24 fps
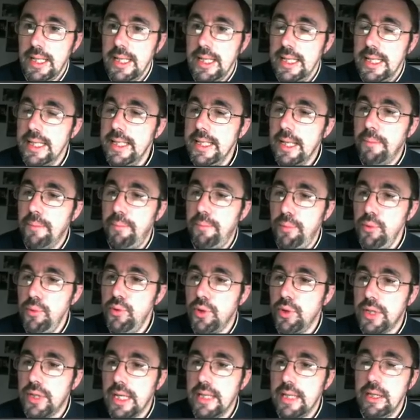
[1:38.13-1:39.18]
Il n'y a plus
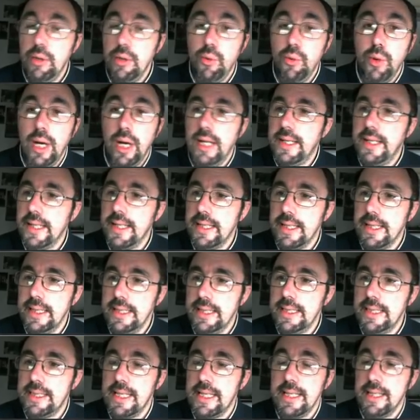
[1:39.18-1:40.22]
de KDE
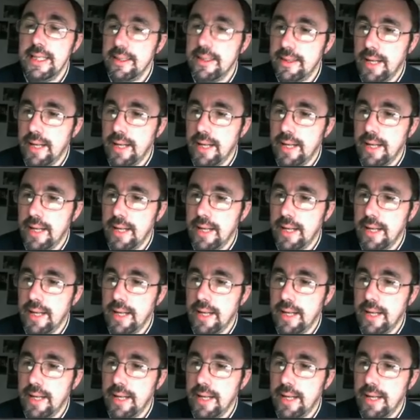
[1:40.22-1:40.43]
LDCN